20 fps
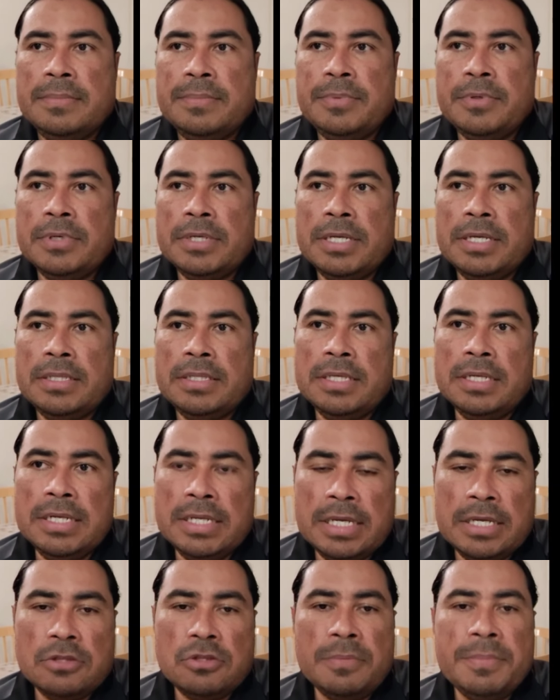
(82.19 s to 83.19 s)
porque
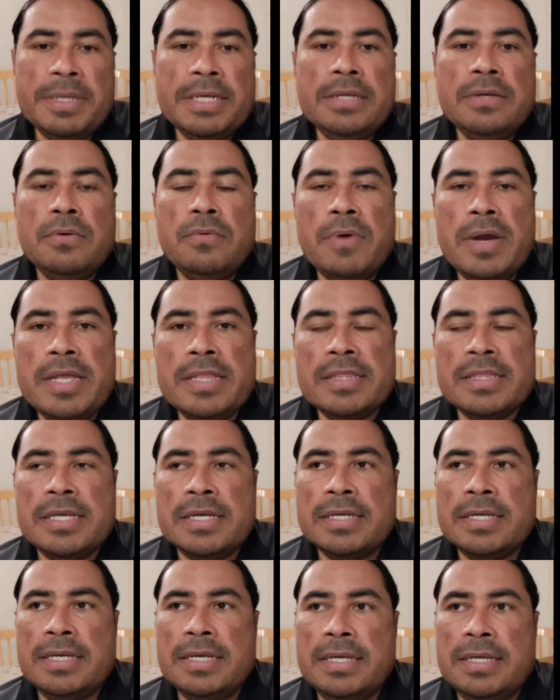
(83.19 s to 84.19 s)
tienen que tomar en
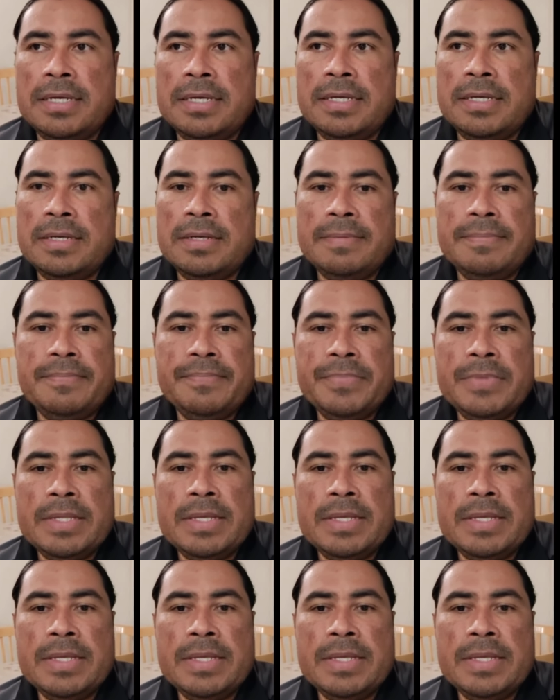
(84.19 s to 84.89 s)
cuenta que